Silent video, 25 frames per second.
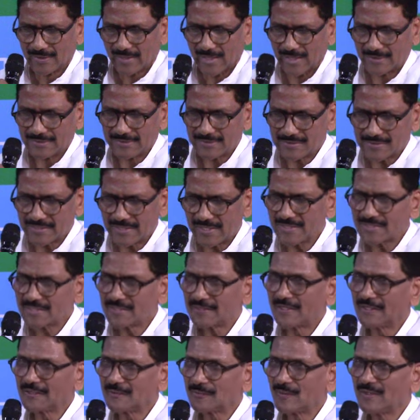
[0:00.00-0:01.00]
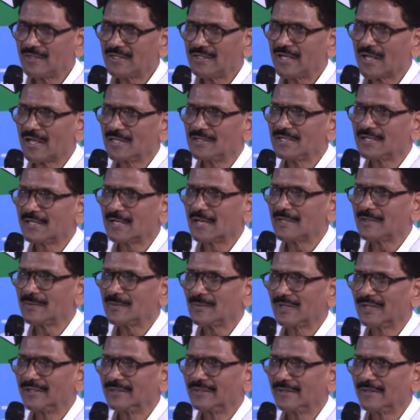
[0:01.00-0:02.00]
అది చేసినటువంటి అధికారి
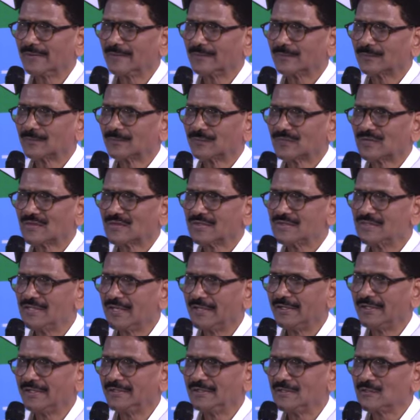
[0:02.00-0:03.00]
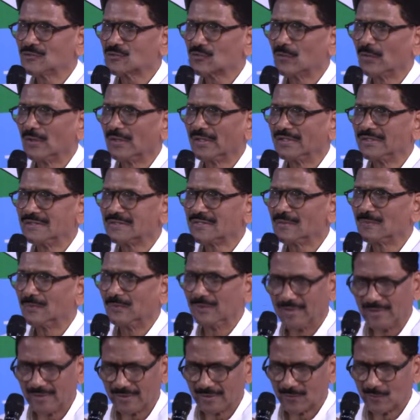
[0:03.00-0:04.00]
పైన చర్య తీసుకోవాలని
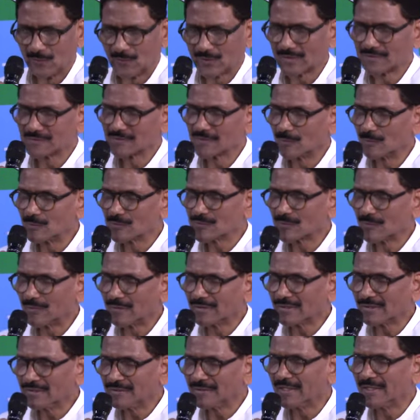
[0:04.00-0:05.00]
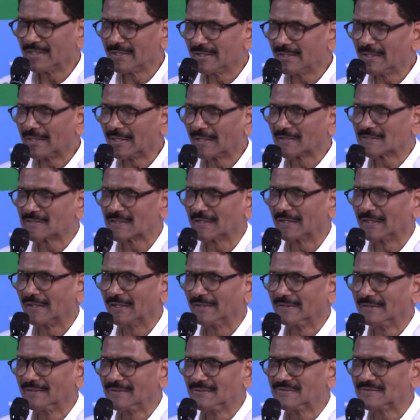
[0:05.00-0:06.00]
చెప్పి ఒక సంవత్సరం కింద ఎన్నికల
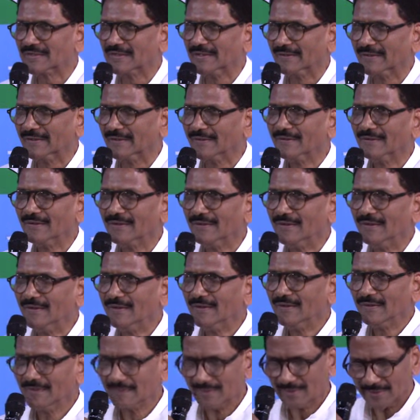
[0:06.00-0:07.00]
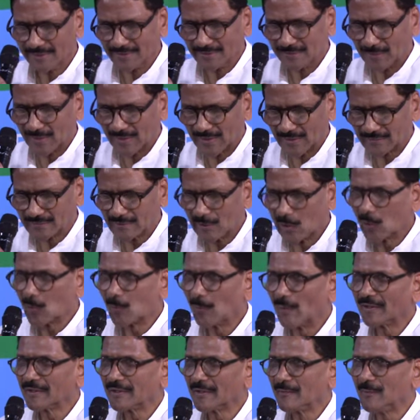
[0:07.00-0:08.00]
సంఘానికి ఇస్తే ఈ మన
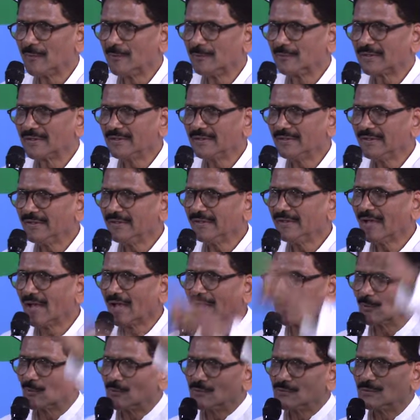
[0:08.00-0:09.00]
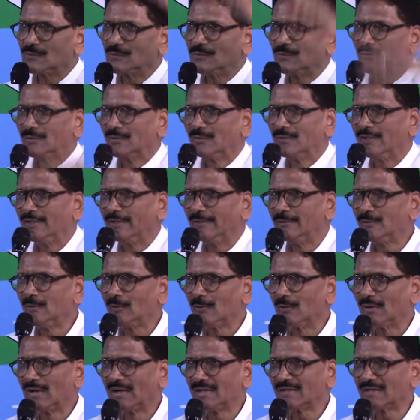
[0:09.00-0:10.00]
దౌర్భాగ్యం ఏమిటంటే ఆ రోజు
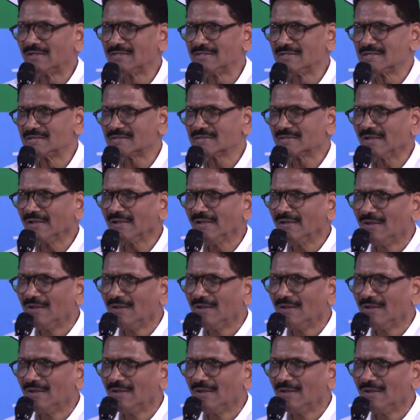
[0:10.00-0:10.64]
లిండో అట్లా చేస్తే